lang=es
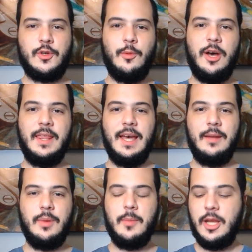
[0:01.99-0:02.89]
¿Cómo andan?
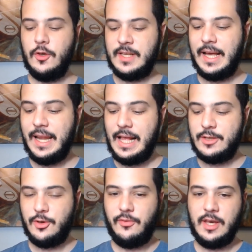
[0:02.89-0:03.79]
Bienvenidos al canal,
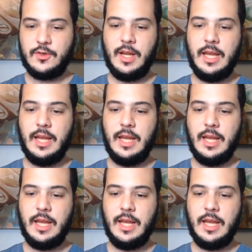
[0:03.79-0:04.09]
soy Fede Solar,